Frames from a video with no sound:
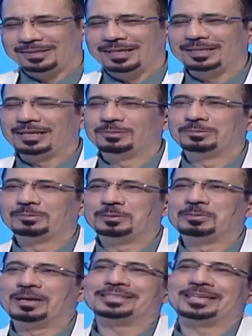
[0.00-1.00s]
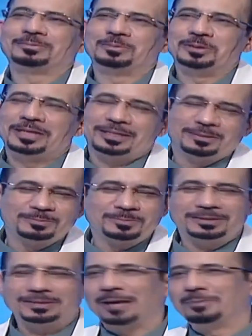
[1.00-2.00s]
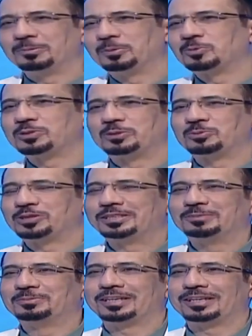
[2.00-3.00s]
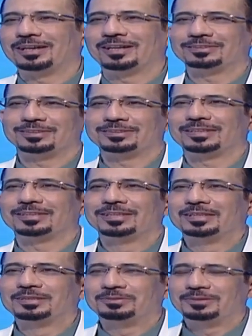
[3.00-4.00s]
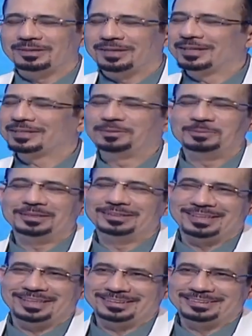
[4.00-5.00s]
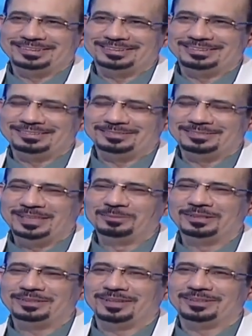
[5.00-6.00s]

احنا بنسعد بان احنا بنتعامل نوصل للمشاهدين من خلال حضرتك في اللقاء لنا. الجميل ده يعني ده شرف لينا ودايما